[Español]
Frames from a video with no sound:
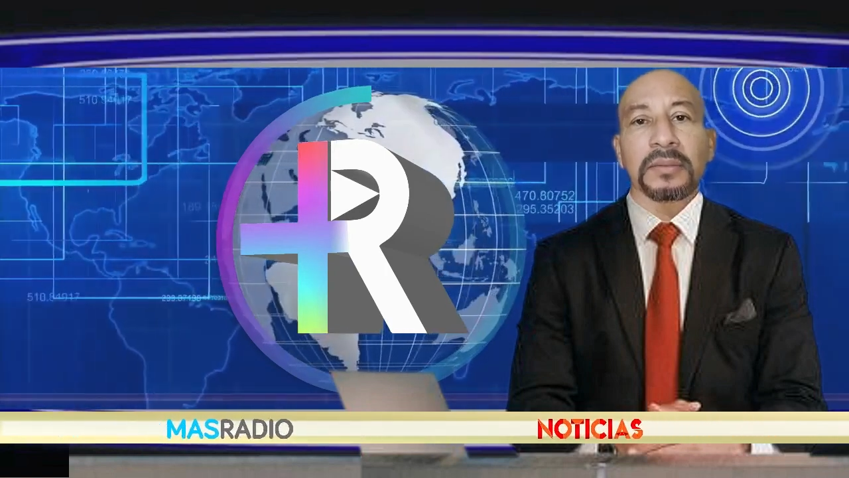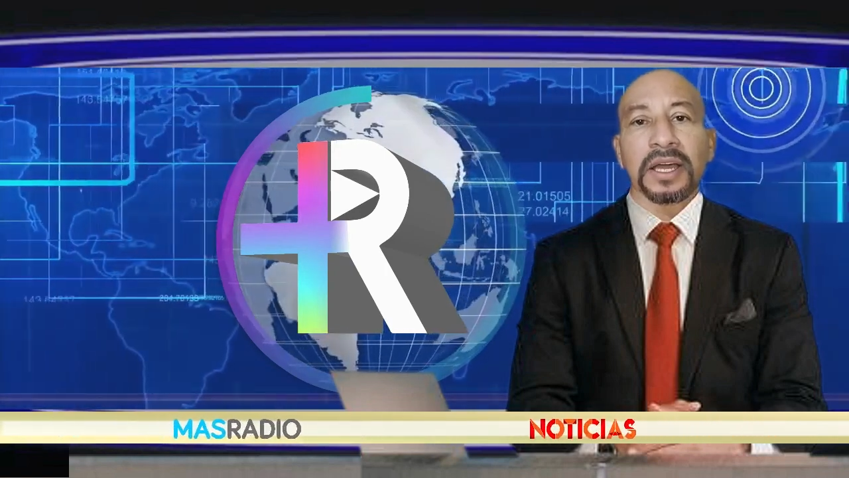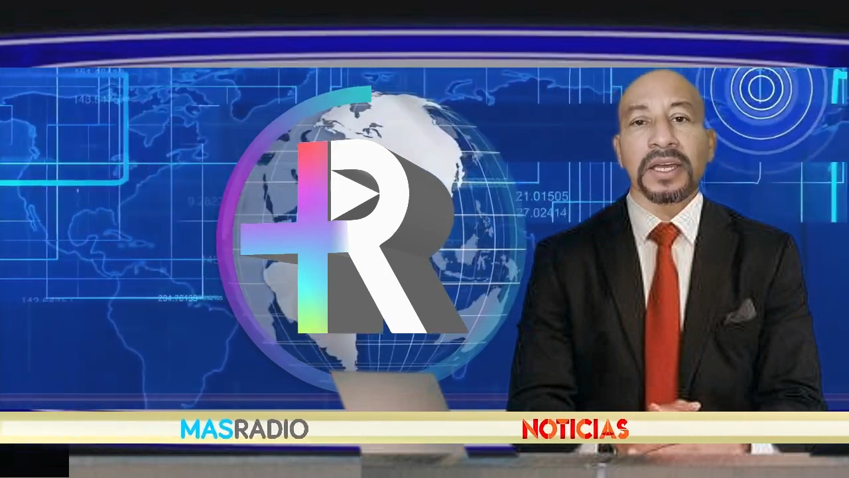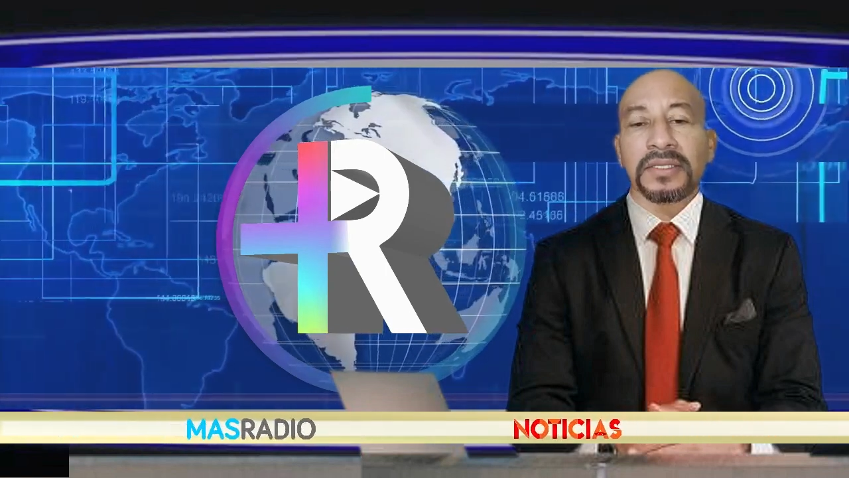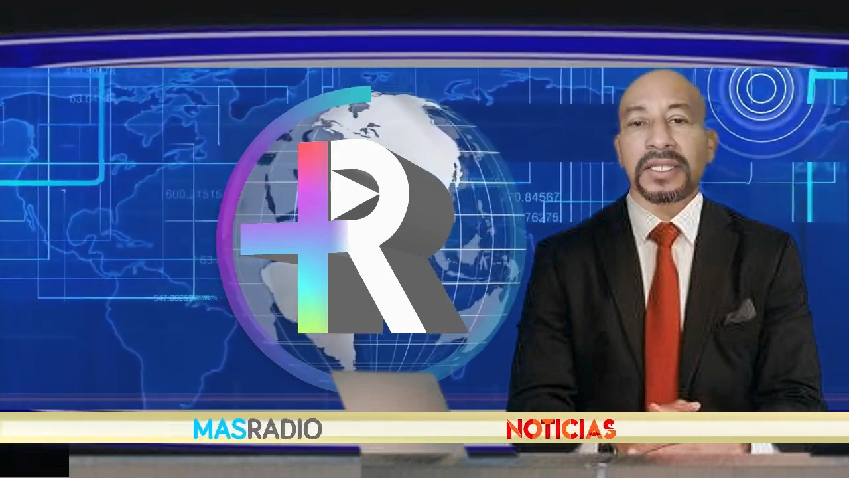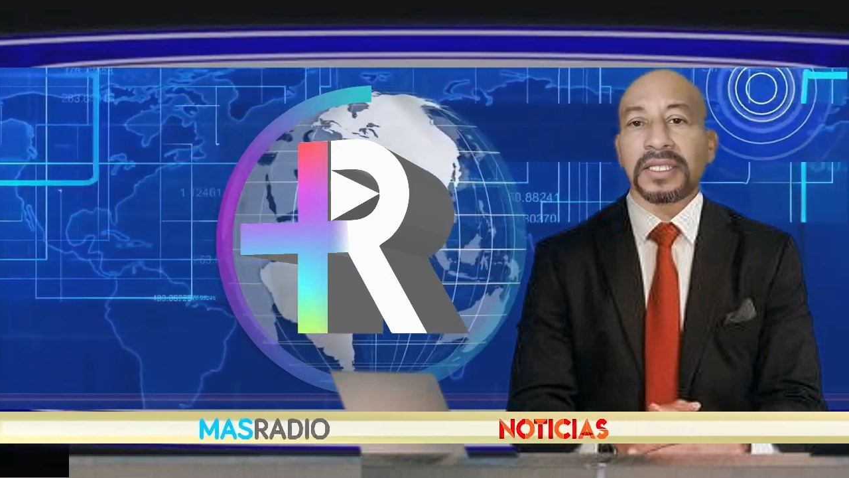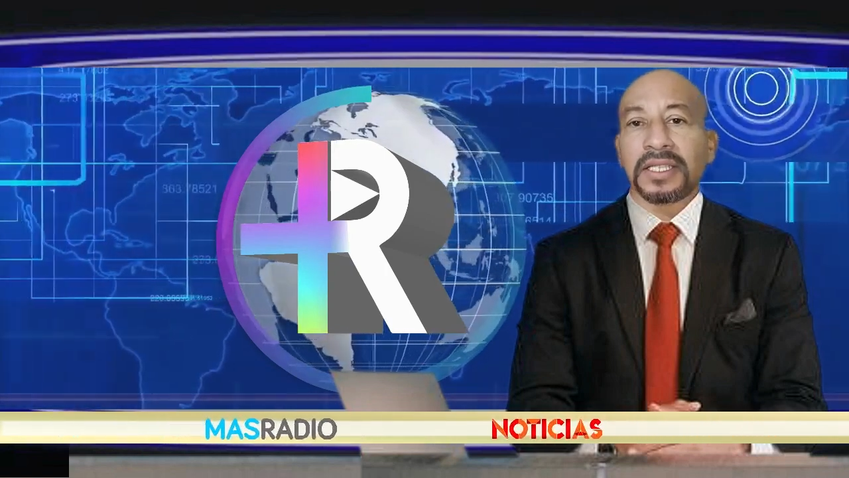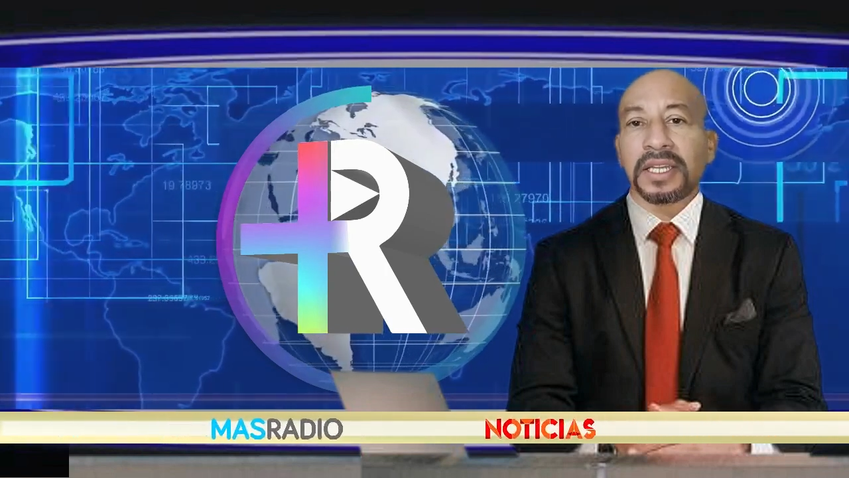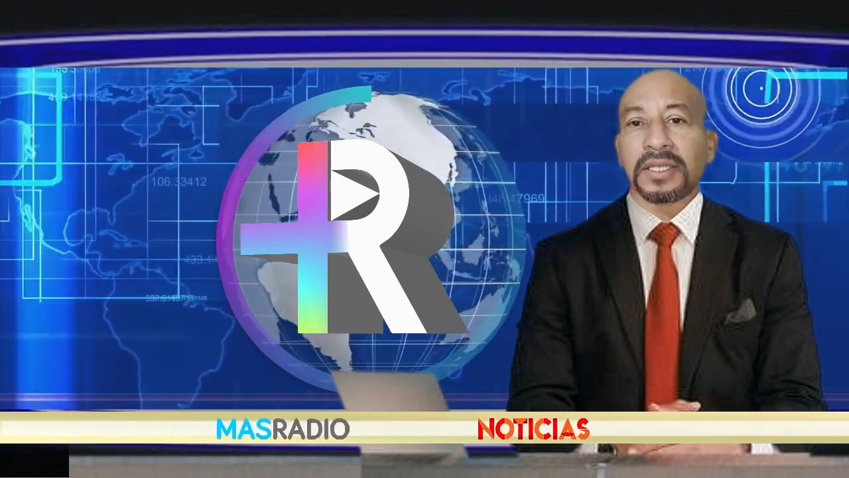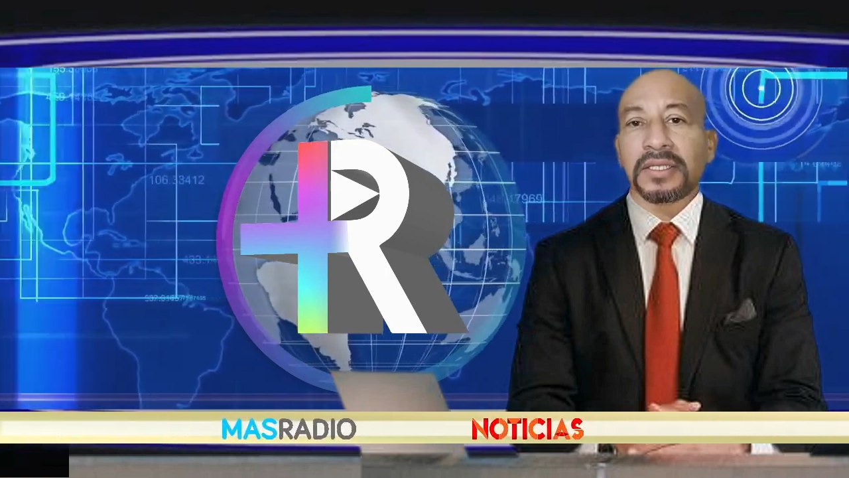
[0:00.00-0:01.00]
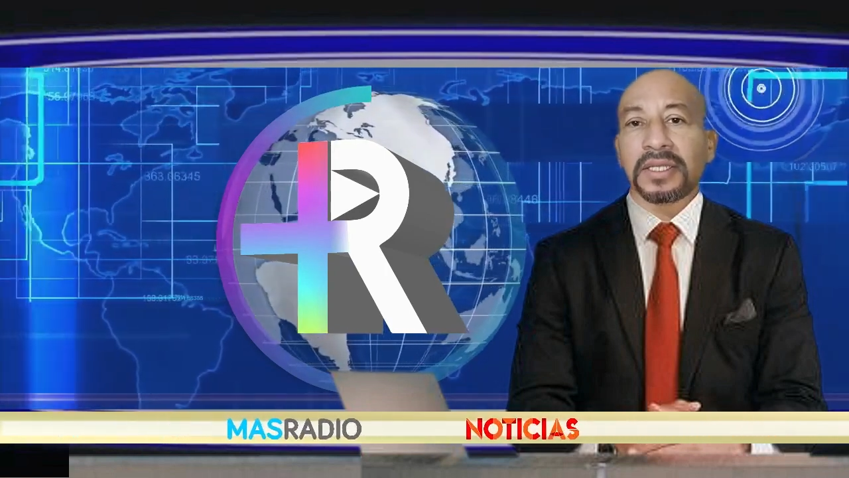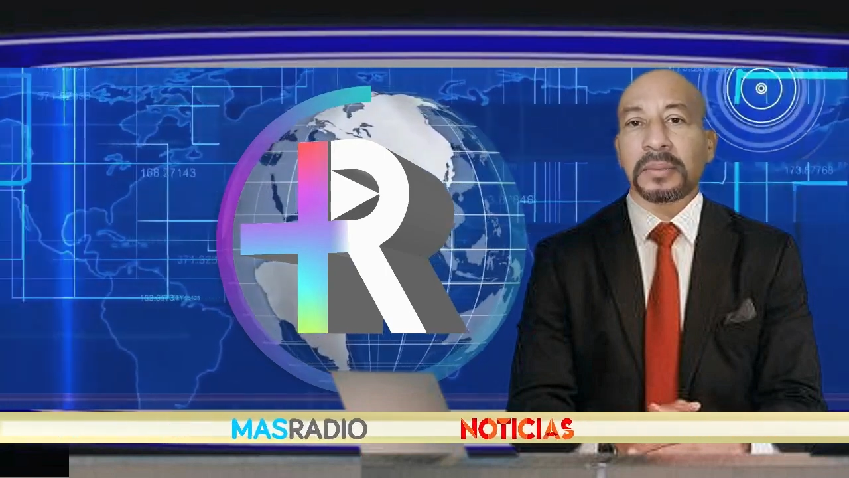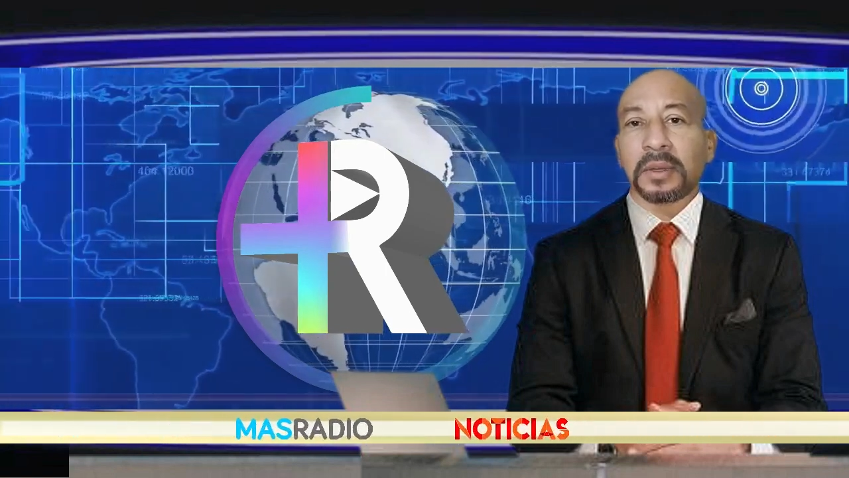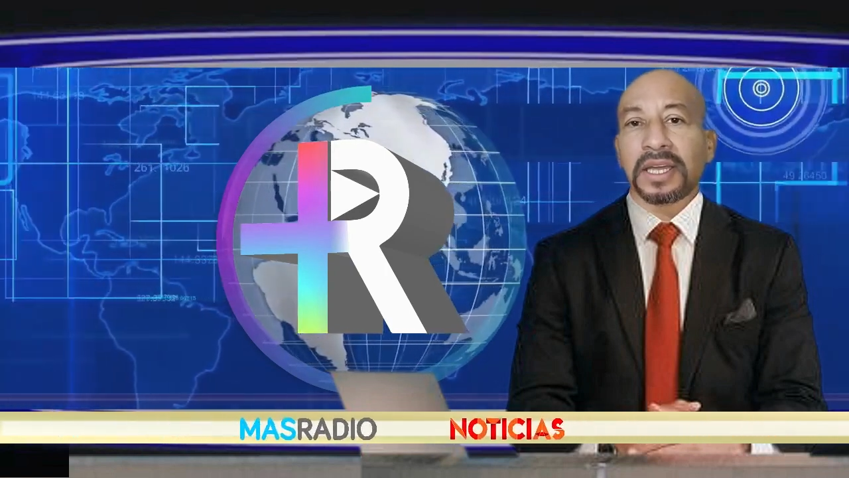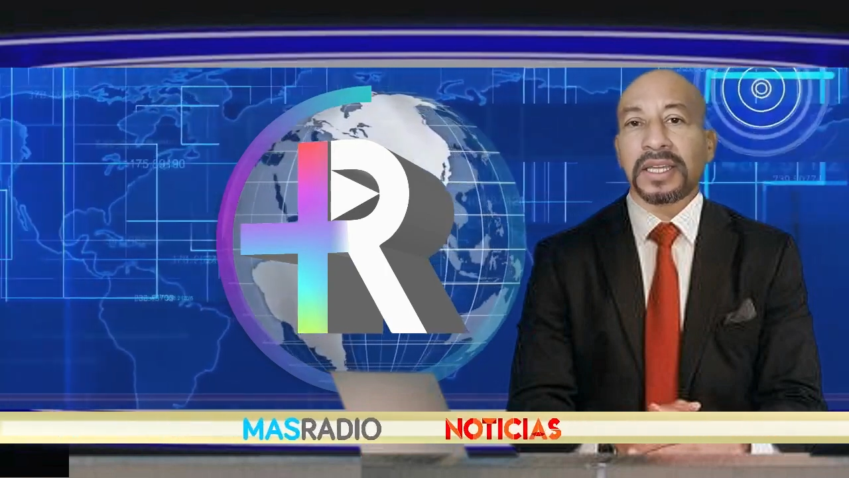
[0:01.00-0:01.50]
y para los inscritos
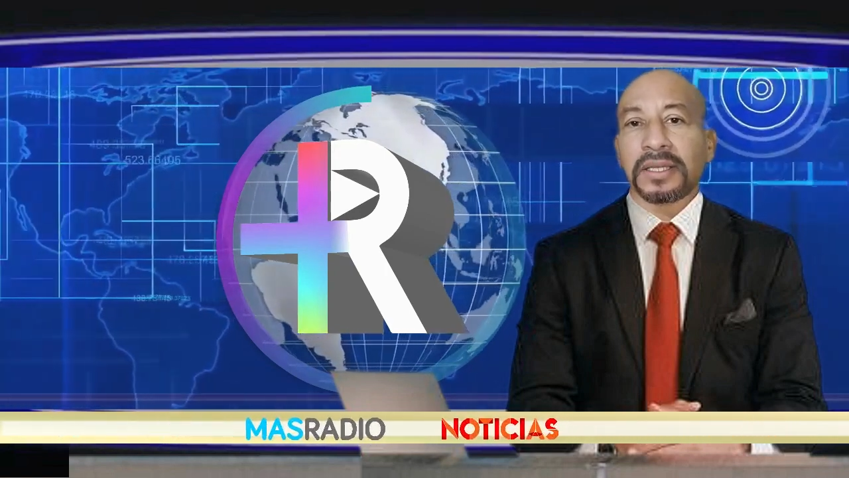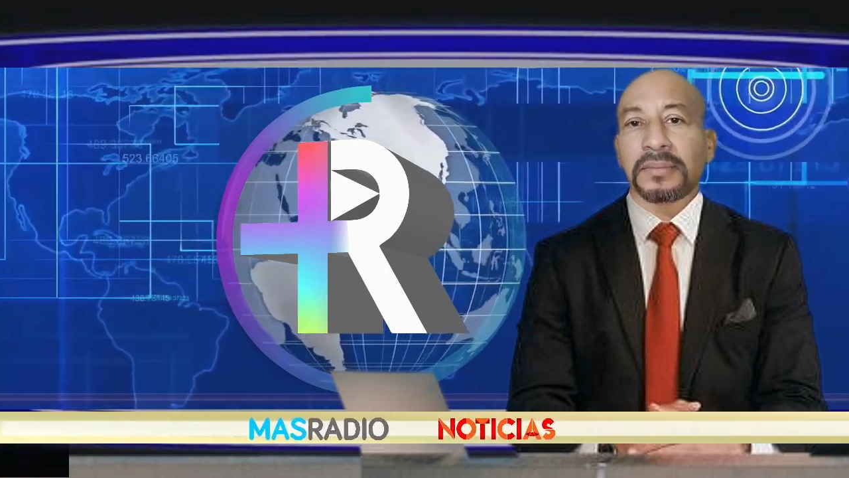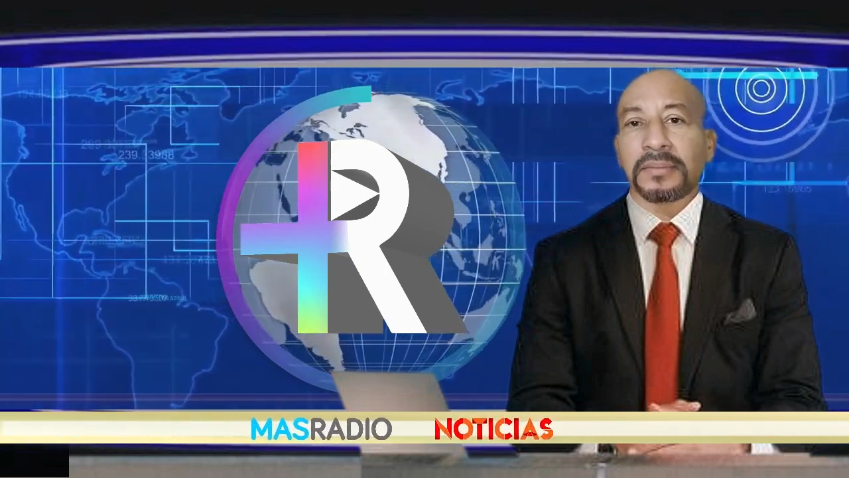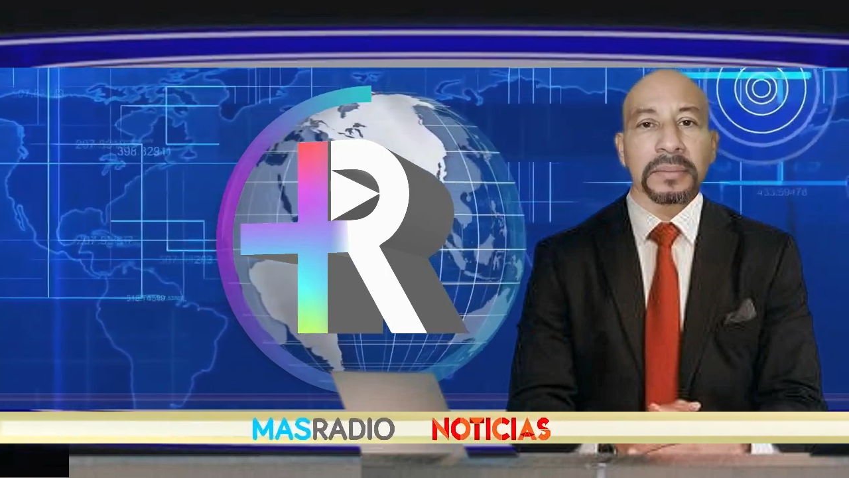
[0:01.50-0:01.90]
en Morena.